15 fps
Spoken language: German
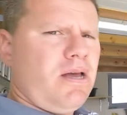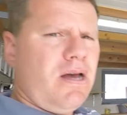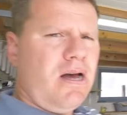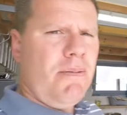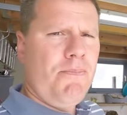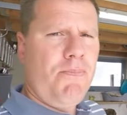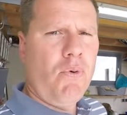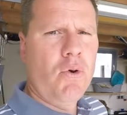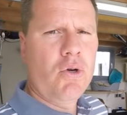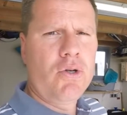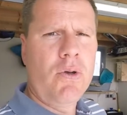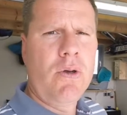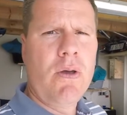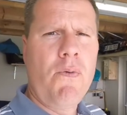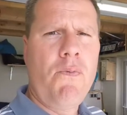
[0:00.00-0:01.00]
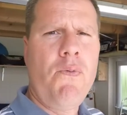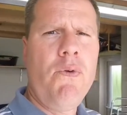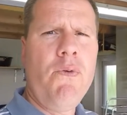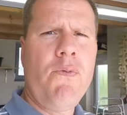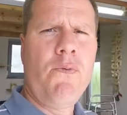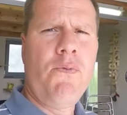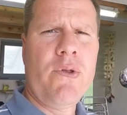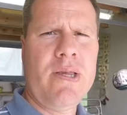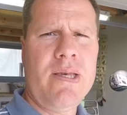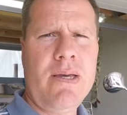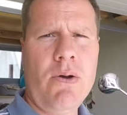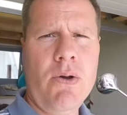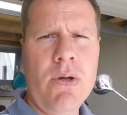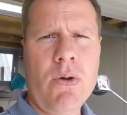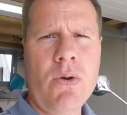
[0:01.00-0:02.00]
haben pro Stück 45
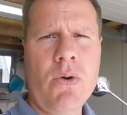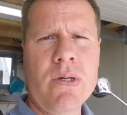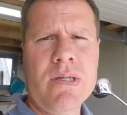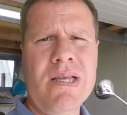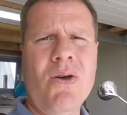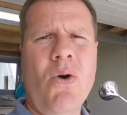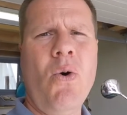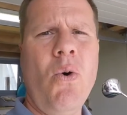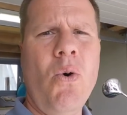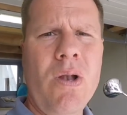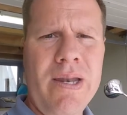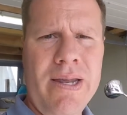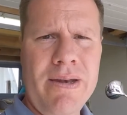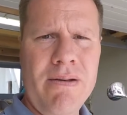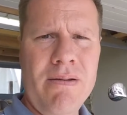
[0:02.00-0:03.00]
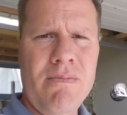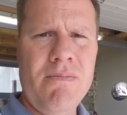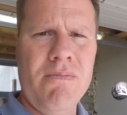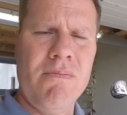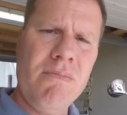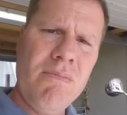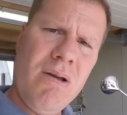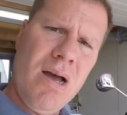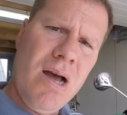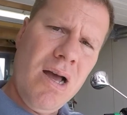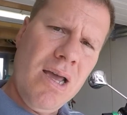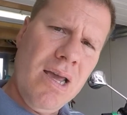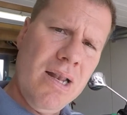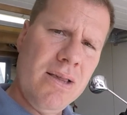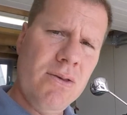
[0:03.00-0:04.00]
Euro kostet All-In.
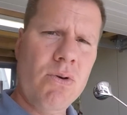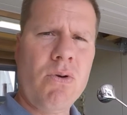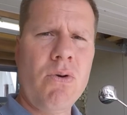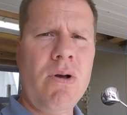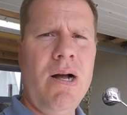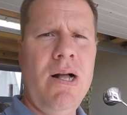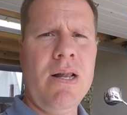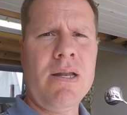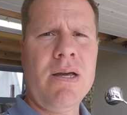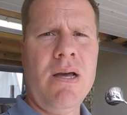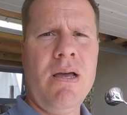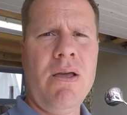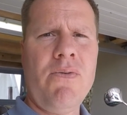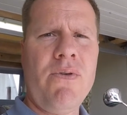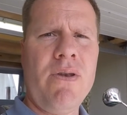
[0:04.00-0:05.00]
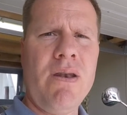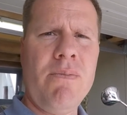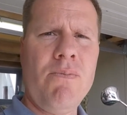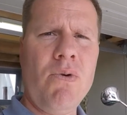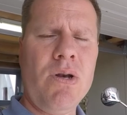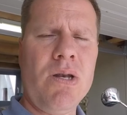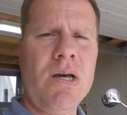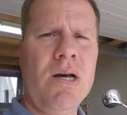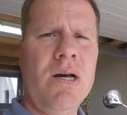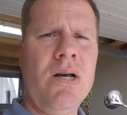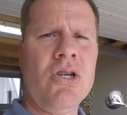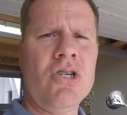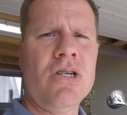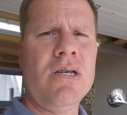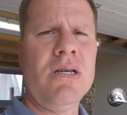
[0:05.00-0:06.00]
Entsorgung Altreifen,
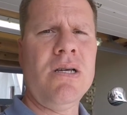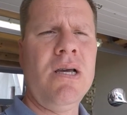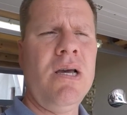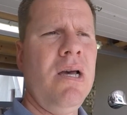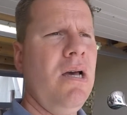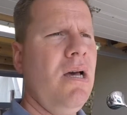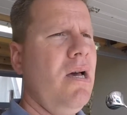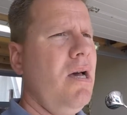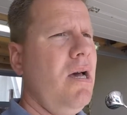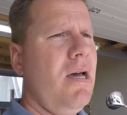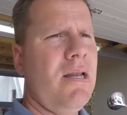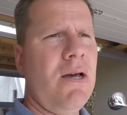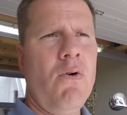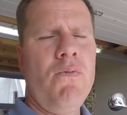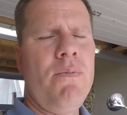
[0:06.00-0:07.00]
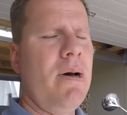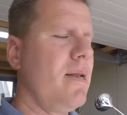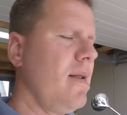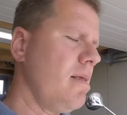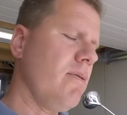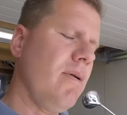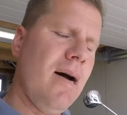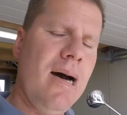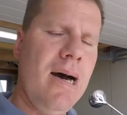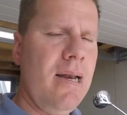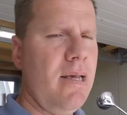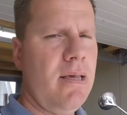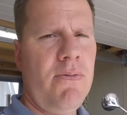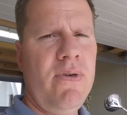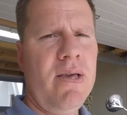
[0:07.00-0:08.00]
Montage, draufmachen, also
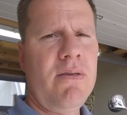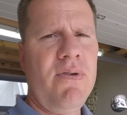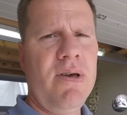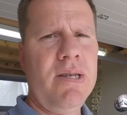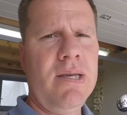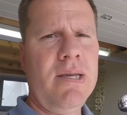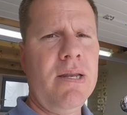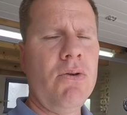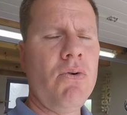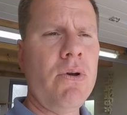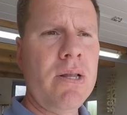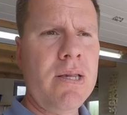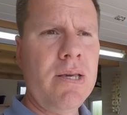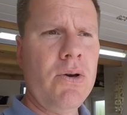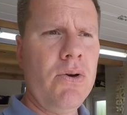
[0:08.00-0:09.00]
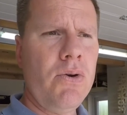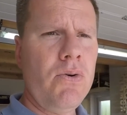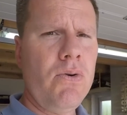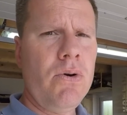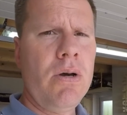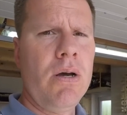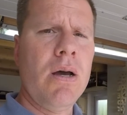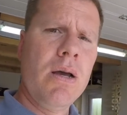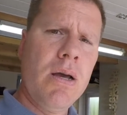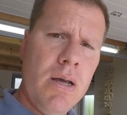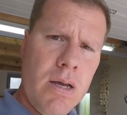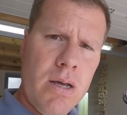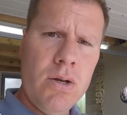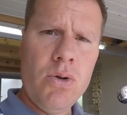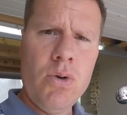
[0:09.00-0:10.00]
alles fix fertig, 90 Euro
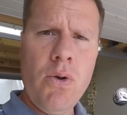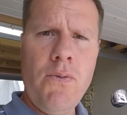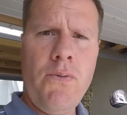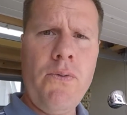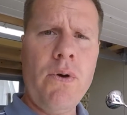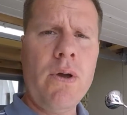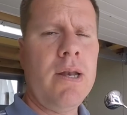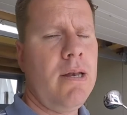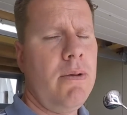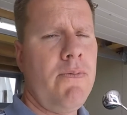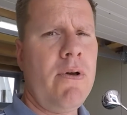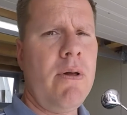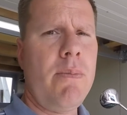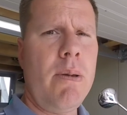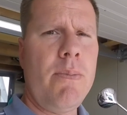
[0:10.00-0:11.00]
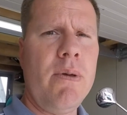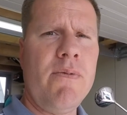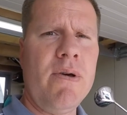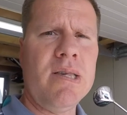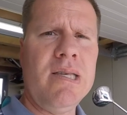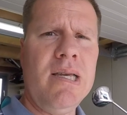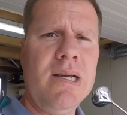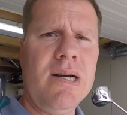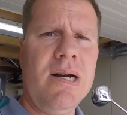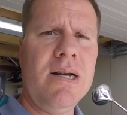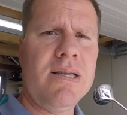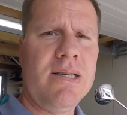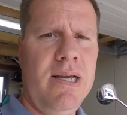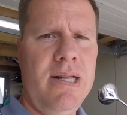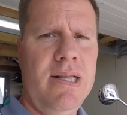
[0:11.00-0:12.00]
TÜV, in dem Fall bei mir war es Dekra,
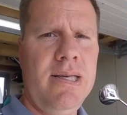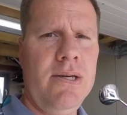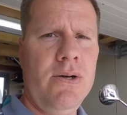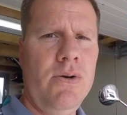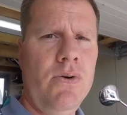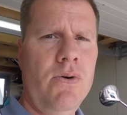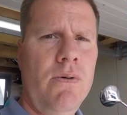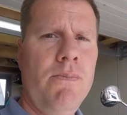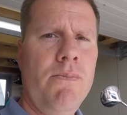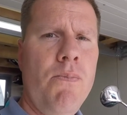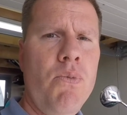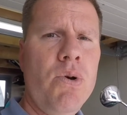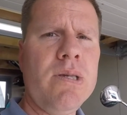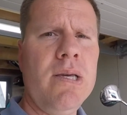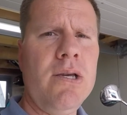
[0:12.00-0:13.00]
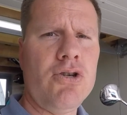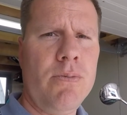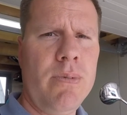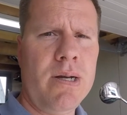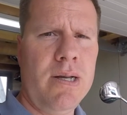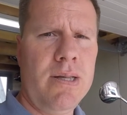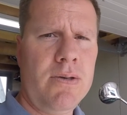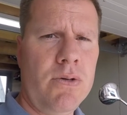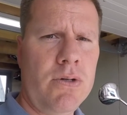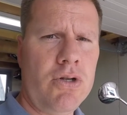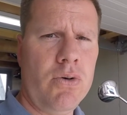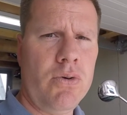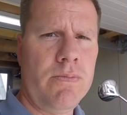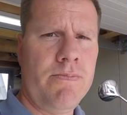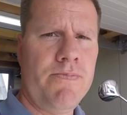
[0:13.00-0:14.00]
60 Euro. Musste ich schon mal ganz kurz
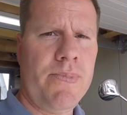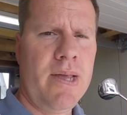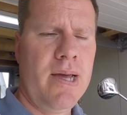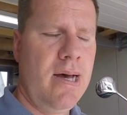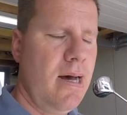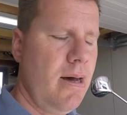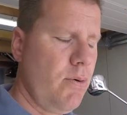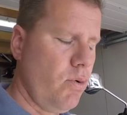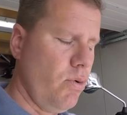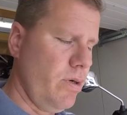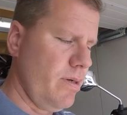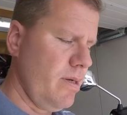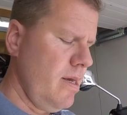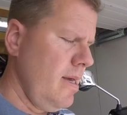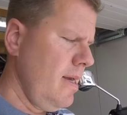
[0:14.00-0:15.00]
schlucken. Aber gut.